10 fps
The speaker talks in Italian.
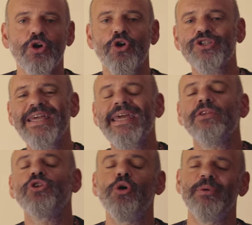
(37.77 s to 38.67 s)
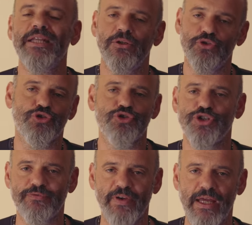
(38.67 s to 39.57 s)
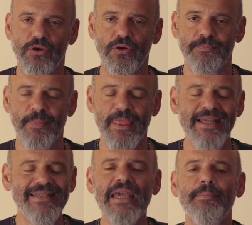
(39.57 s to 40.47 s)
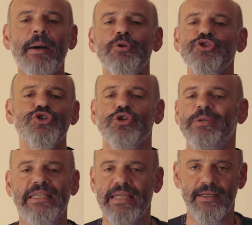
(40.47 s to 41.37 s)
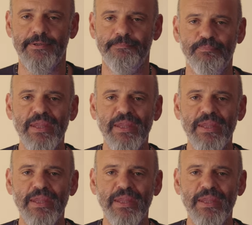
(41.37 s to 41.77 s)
cos'è che domina il nostro cervello? Si chiama processo mentale.